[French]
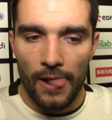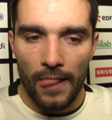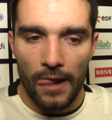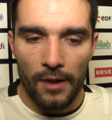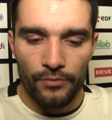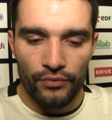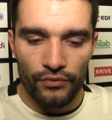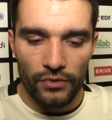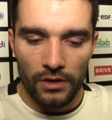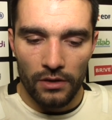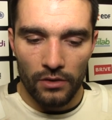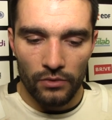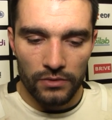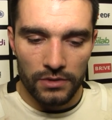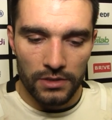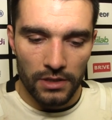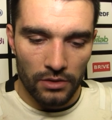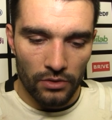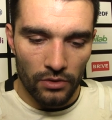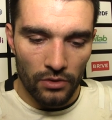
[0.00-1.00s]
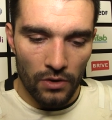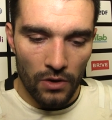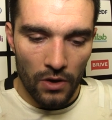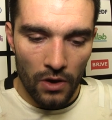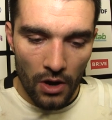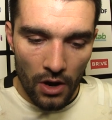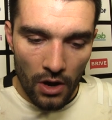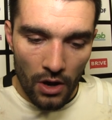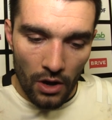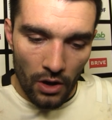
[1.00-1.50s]
Et puis euh, on sait
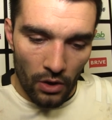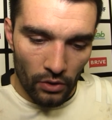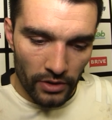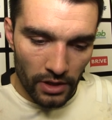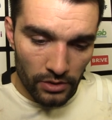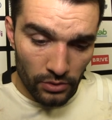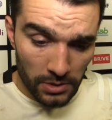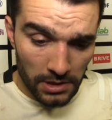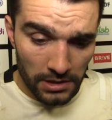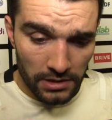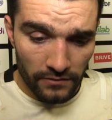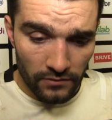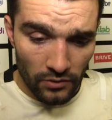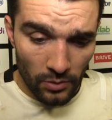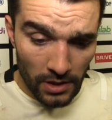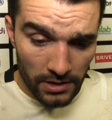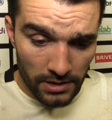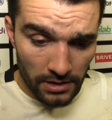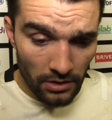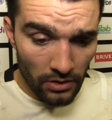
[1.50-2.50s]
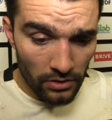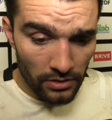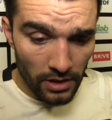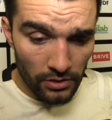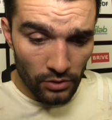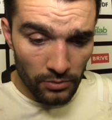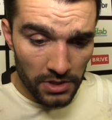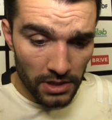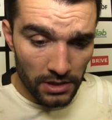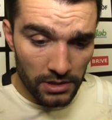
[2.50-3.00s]
qu'on a un objectif de maintien, on a
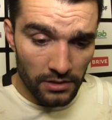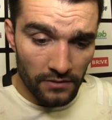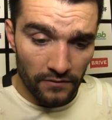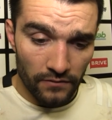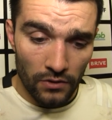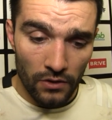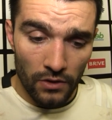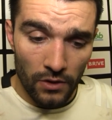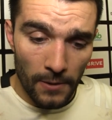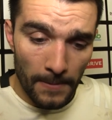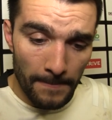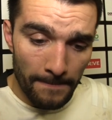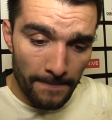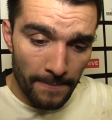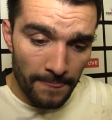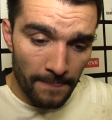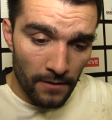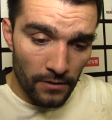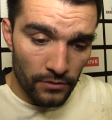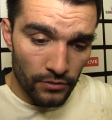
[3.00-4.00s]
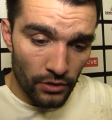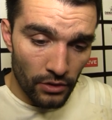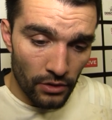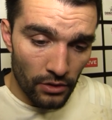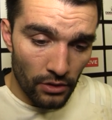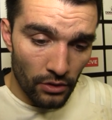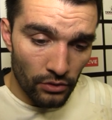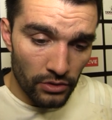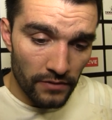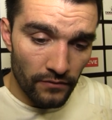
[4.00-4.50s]
un objectif
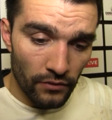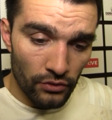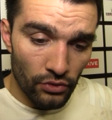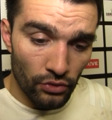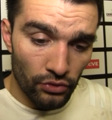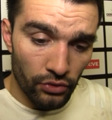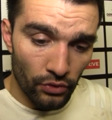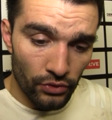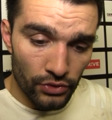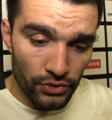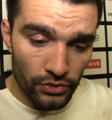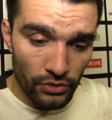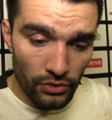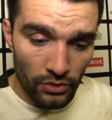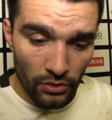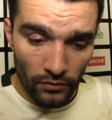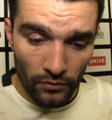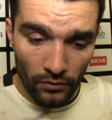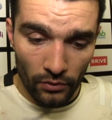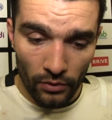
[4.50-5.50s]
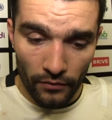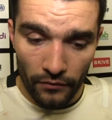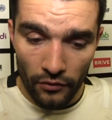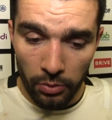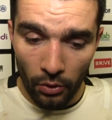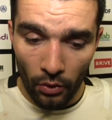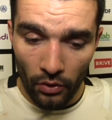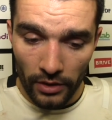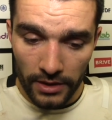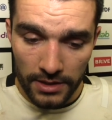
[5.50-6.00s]
au niveau de notre jeu, on, veut
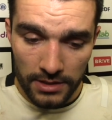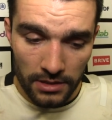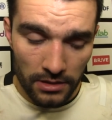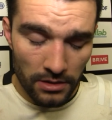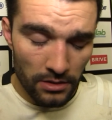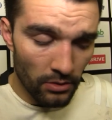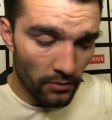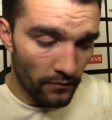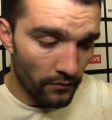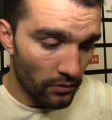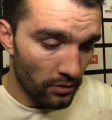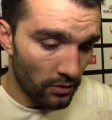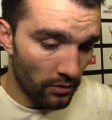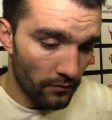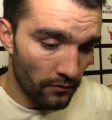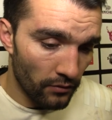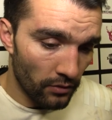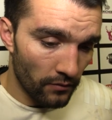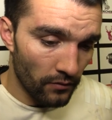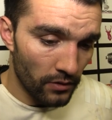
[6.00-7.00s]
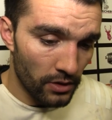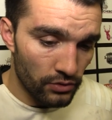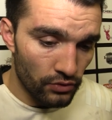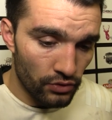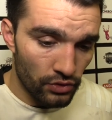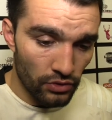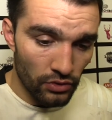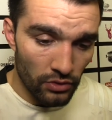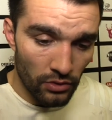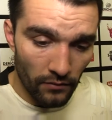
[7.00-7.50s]
progresser, on veut, envoyer du
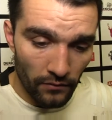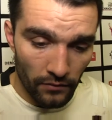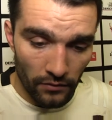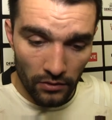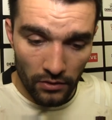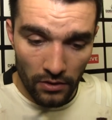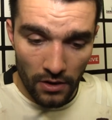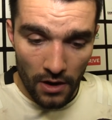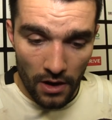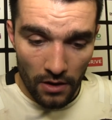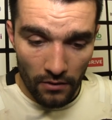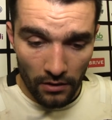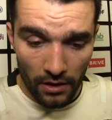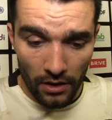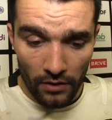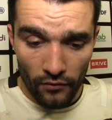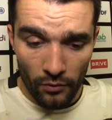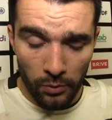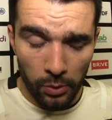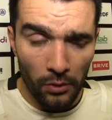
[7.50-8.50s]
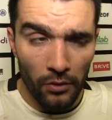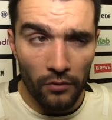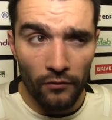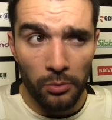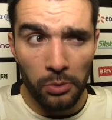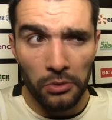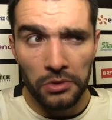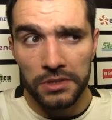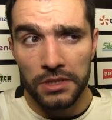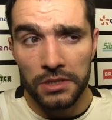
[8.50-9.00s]
jeu, on veut, voilà, on veut
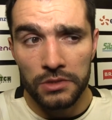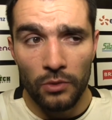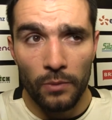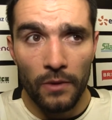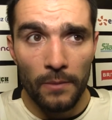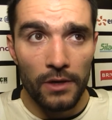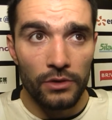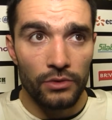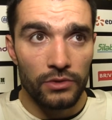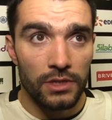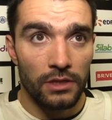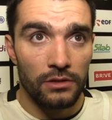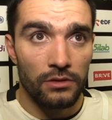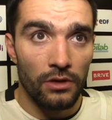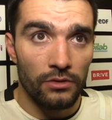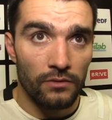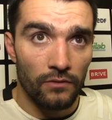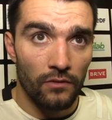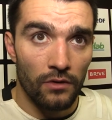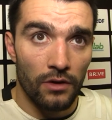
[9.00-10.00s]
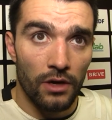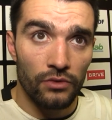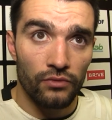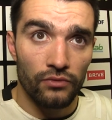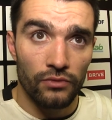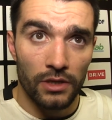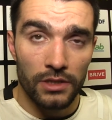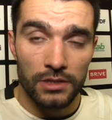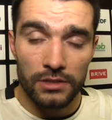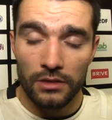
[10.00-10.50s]
proposer sur pas mal de secteurs. Donc voilà, à
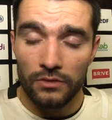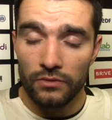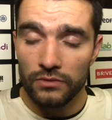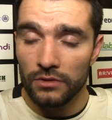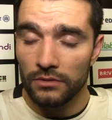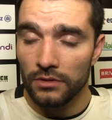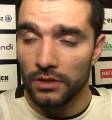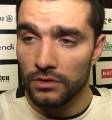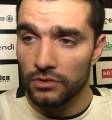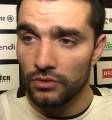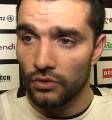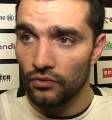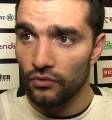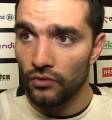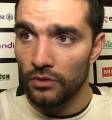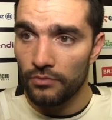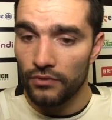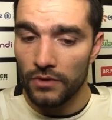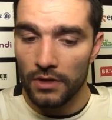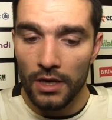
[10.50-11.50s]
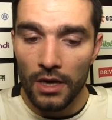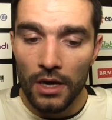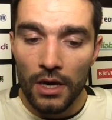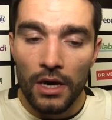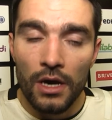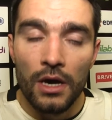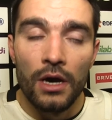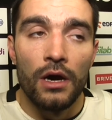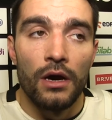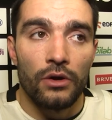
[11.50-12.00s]
nous de rester concentrés sur nous et puis
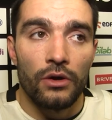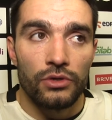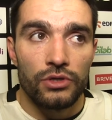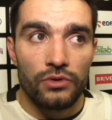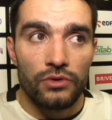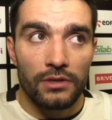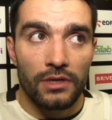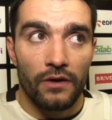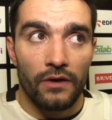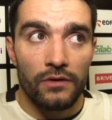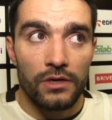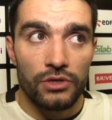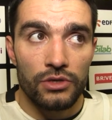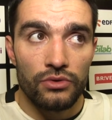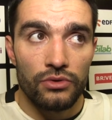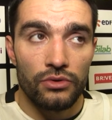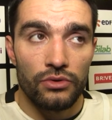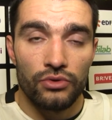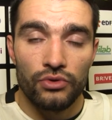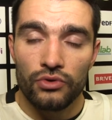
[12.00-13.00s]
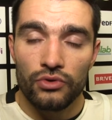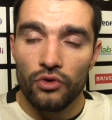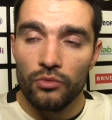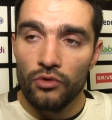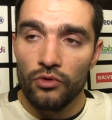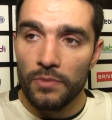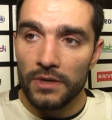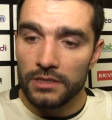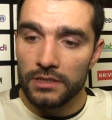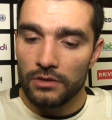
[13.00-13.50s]
continuer à travailler jusqu'au
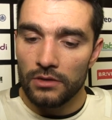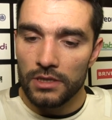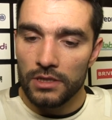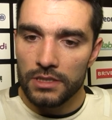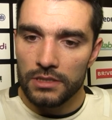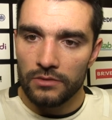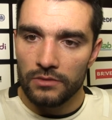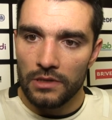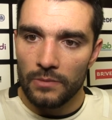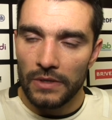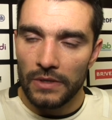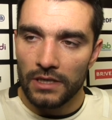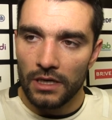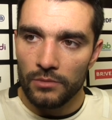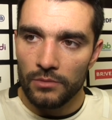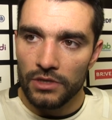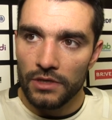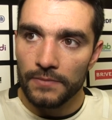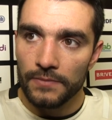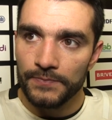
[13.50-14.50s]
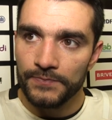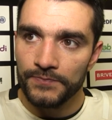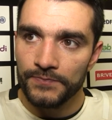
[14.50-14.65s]
bout parce que la saison n'est pas terminée.